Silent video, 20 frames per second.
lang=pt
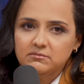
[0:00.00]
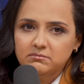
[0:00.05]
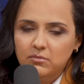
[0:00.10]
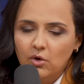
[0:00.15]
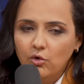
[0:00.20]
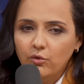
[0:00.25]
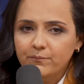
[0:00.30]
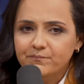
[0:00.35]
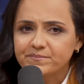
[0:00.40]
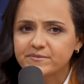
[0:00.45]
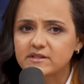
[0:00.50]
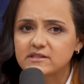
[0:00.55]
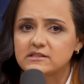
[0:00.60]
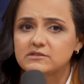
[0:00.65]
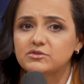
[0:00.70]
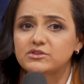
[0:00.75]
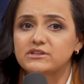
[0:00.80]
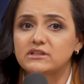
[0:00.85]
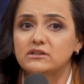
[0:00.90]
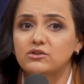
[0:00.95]
bom se
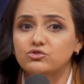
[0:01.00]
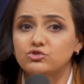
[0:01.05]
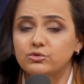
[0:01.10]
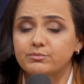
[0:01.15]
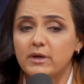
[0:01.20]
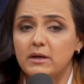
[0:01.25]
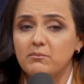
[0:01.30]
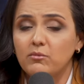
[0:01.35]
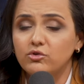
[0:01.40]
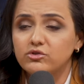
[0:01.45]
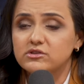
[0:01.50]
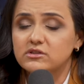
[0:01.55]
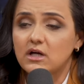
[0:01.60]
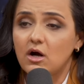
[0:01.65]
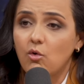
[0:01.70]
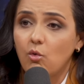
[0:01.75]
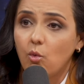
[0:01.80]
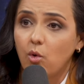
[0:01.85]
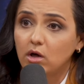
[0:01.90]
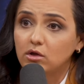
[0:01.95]
você não souber
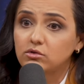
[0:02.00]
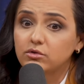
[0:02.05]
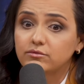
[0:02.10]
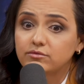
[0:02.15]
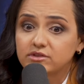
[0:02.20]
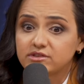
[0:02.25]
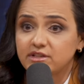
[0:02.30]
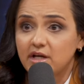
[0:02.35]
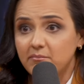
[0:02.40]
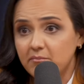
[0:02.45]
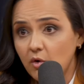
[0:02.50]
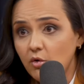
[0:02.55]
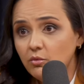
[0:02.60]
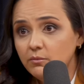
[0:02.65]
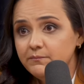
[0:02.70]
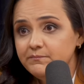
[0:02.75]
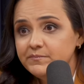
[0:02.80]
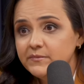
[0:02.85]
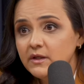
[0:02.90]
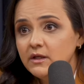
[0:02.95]
mostrar o quanto você é bom.
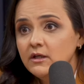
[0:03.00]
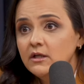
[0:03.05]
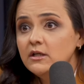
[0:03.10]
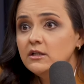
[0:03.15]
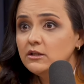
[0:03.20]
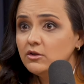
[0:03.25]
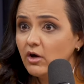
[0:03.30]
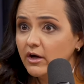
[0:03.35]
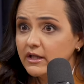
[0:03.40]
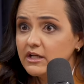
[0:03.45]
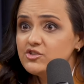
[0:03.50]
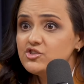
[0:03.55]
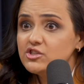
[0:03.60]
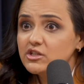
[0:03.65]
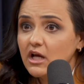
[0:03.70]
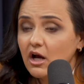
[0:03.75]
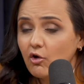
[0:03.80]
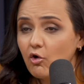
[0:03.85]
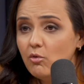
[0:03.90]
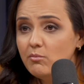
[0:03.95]
Então,
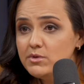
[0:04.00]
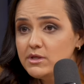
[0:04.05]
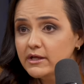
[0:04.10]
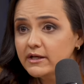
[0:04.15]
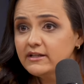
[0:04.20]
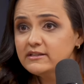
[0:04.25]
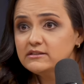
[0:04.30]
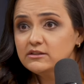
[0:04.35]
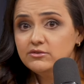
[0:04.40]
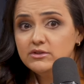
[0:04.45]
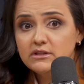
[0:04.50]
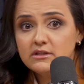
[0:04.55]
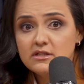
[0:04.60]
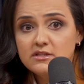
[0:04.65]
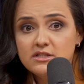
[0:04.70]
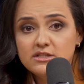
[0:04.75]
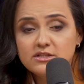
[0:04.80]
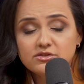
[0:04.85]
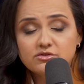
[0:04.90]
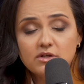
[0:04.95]
acredito que a comunicação entra
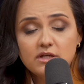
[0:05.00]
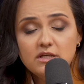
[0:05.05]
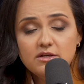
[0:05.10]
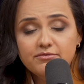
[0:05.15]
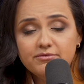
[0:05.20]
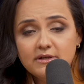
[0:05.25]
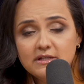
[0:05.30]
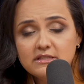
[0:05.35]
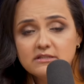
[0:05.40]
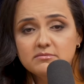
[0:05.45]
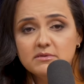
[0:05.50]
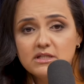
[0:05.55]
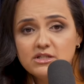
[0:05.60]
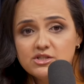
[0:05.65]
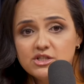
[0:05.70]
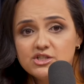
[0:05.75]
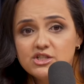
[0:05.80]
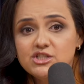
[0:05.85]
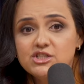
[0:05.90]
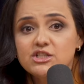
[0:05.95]
nisso.
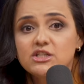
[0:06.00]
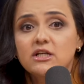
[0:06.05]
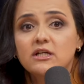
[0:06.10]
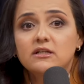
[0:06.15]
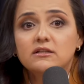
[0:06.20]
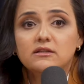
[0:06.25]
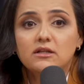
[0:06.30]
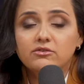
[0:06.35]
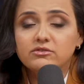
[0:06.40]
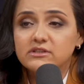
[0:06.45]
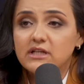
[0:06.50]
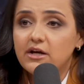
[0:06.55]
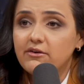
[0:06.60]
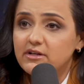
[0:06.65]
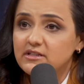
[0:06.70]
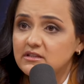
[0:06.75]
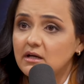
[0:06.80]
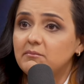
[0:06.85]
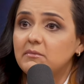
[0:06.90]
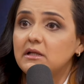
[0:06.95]
Infelizmente, a gente não sai com
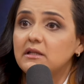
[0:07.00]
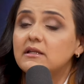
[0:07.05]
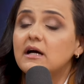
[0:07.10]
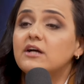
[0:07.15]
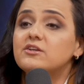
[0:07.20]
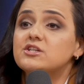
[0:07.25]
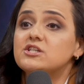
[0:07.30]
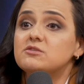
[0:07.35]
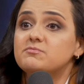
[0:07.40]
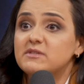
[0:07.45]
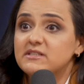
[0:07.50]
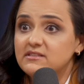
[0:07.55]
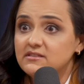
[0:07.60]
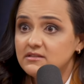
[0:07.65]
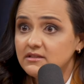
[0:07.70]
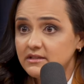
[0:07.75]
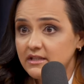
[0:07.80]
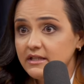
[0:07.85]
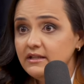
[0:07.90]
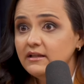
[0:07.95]
essa habilidade, a gente
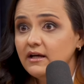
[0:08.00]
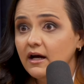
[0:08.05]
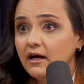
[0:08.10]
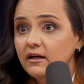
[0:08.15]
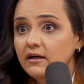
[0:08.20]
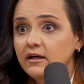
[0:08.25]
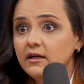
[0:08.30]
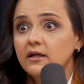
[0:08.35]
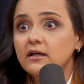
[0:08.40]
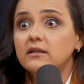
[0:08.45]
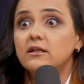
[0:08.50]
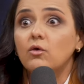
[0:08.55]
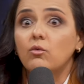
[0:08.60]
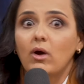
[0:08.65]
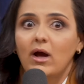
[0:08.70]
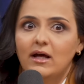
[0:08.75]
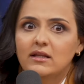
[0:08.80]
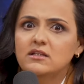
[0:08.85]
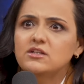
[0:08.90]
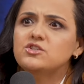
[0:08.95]
precisa treinar. Então, uhum. Então,
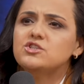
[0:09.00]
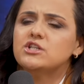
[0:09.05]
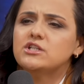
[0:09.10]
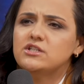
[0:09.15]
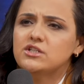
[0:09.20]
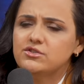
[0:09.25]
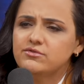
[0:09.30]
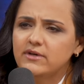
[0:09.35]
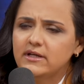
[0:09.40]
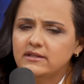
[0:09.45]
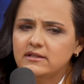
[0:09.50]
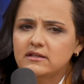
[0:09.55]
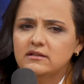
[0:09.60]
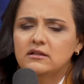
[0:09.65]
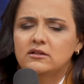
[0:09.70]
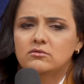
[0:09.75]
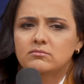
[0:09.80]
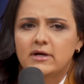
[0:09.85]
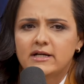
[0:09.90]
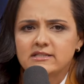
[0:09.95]
cada dia a gente vai
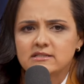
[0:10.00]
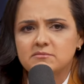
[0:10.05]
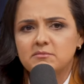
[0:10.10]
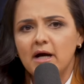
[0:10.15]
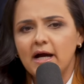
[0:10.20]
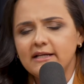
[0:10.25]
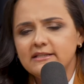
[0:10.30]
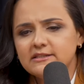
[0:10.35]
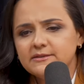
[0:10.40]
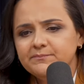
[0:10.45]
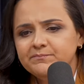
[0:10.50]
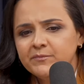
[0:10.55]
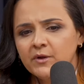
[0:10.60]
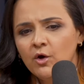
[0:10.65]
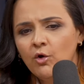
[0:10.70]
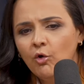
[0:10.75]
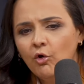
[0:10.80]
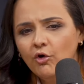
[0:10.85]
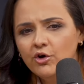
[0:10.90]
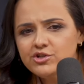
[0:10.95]
treinando mais e mais.
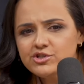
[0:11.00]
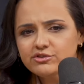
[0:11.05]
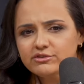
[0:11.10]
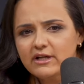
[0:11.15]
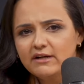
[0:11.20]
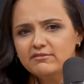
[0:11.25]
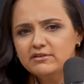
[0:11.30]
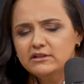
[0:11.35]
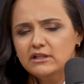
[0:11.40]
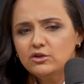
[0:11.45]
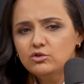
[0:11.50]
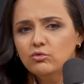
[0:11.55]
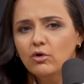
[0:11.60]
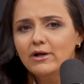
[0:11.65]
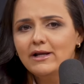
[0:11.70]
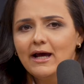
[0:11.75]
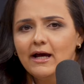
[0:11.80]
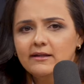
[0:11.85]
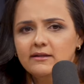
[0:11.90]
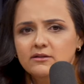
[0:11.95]
Hoje eu tava dando uma
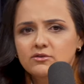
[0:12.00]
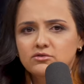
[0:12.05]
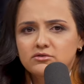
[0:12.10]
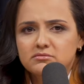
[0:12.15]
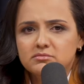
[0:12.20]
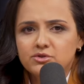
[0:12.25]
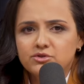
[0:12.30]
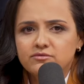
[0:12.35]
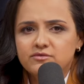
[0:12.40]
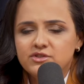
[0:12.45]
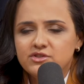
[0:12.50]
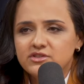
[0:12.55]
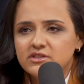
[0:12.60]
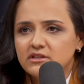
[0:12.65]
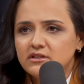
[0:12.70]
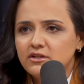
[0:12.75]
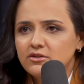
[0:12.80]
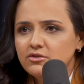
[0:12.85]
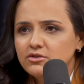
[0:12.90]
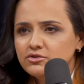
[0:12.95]
olhada nos meus vídeos
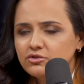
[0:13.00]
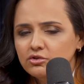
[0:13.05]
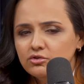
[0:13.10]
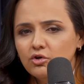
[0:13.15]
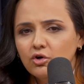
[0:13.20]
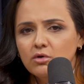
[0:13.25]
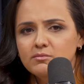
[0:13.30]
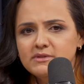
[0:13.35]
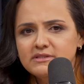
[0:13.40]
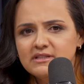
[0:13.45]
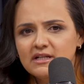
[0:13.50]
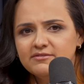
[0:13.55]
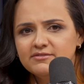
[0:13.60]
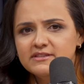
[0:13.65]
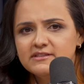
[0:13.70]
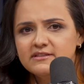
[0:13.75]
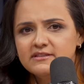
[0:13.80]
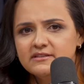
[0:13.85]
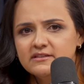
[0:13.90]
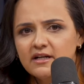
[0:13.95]
anteriores quando eu comecei a
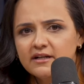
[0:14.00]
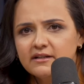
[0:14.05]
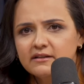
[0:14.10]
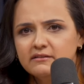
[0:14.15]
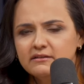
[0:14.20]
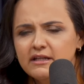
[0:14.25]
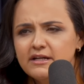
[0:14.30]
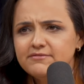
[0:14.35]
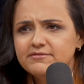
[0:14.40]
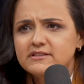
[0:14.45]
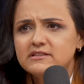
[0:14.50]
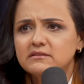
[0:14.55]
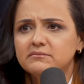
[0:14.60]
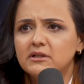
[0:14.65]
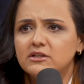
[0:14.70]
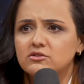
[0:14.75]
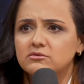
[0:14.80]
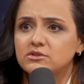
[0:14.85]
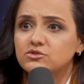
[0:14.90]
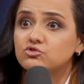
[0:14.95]
fazer Instagram. Deve fazer
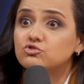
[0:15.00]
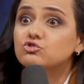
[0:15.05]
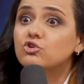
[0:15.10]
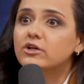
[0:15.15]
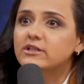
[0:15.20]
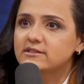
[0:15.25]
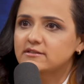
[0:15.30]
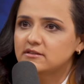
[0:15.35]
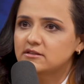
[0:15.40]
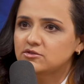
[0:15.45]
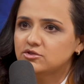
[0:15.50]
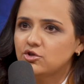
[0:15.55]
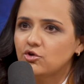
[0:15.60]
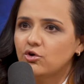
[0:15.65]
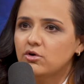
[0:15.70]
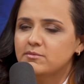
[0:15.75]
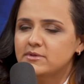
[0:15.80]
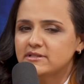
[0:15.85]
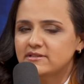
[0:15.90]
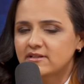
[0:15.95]
mais ou menos uns dois anos que eu
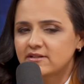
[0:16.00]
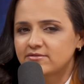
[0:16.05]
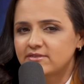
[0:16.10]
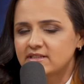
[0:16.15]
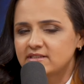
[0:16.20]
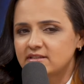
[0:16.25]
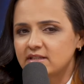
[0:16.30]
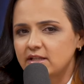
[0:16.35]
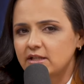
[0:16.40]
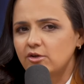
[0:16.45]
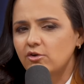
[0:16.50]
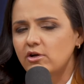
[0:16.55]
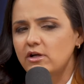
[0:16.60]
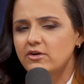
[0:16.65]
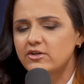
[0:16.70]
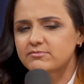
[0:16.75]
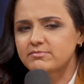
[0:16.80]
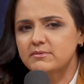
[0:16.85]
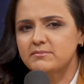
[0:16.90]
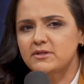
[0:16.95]
comecei a fazer. Uhum. Eu olhei
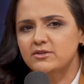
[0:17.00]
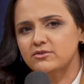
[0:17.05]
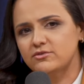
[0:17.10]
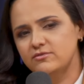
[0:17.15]
uhum. os primeiros